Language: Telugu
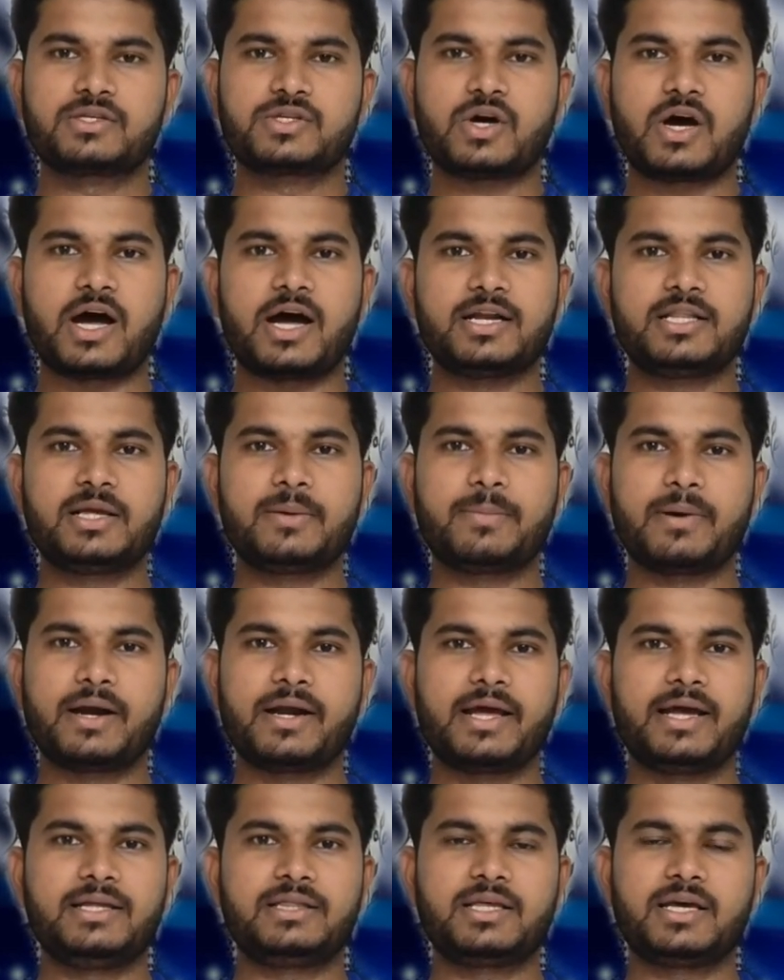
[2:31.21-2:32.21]
సో హార్దిక్
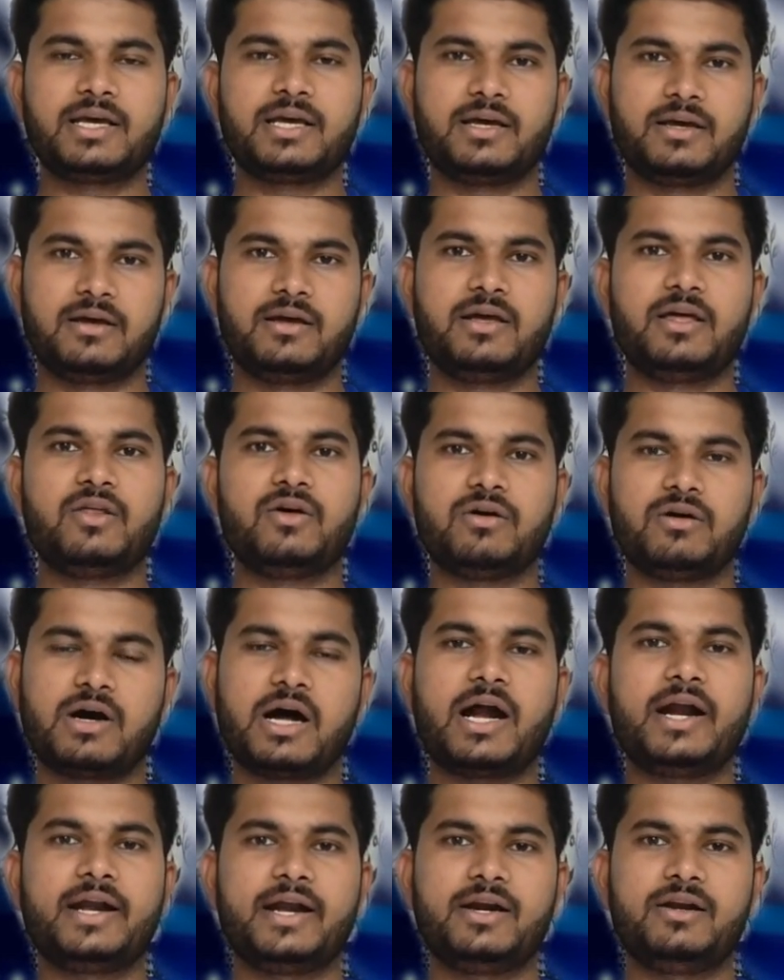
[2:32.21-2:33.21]
పాండే అయితే ఏదో
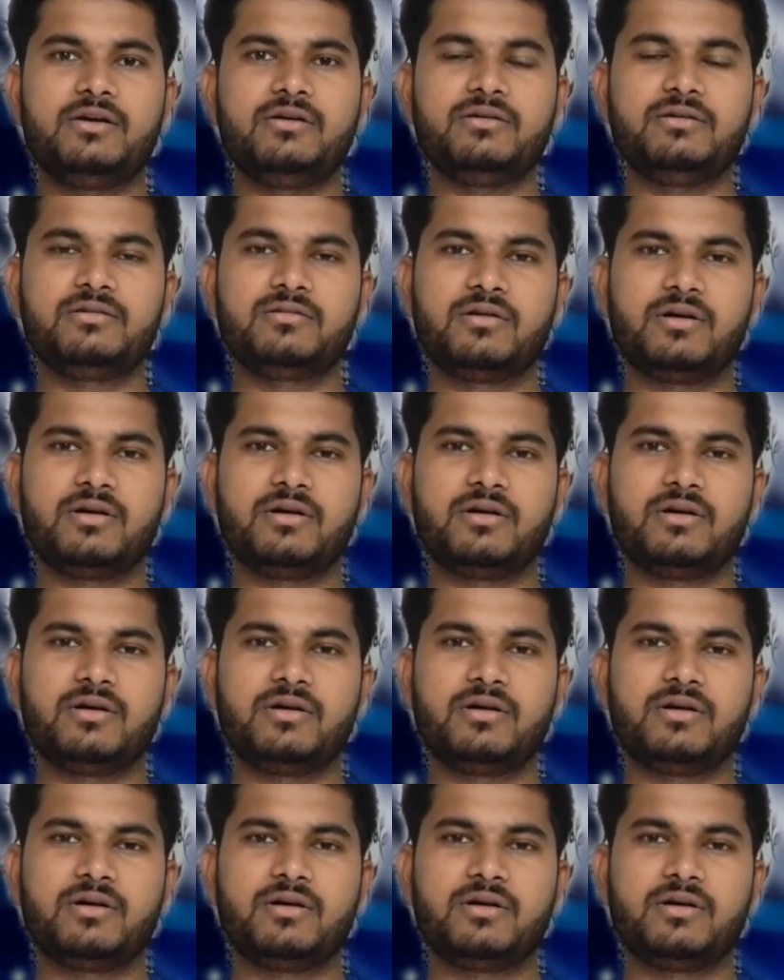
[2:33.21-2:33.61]
ఆడాడు